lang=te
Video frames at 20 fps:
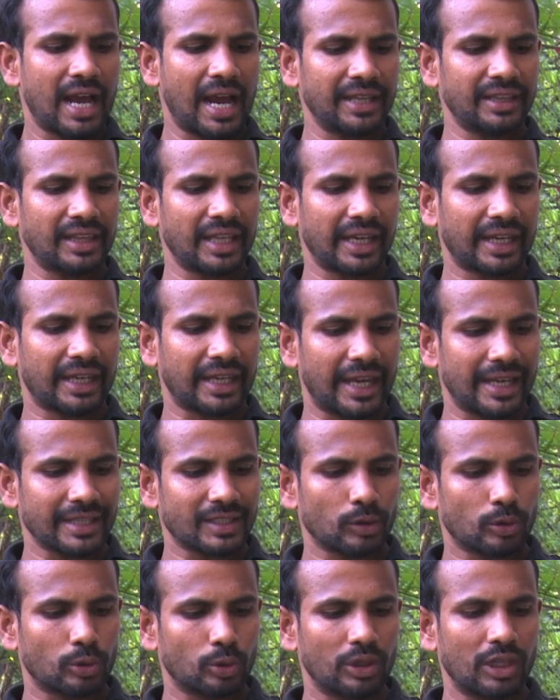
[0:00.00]
అయితే
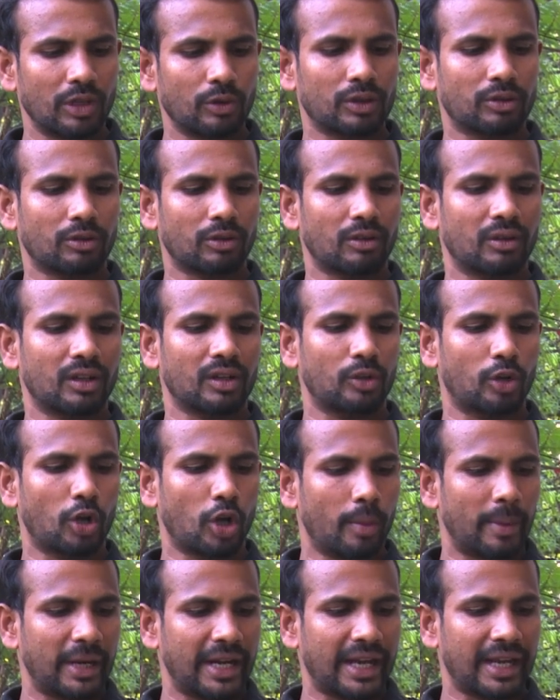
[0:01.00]
కేసు తుది ఉత్తర్వులకు
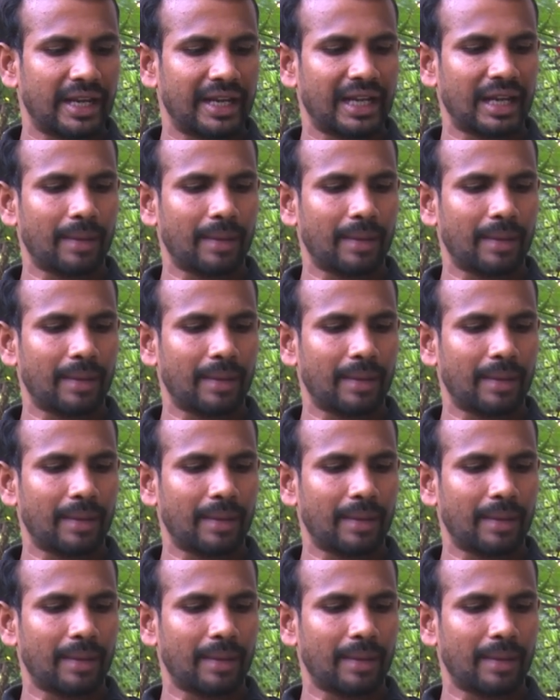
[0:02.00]
లోబడే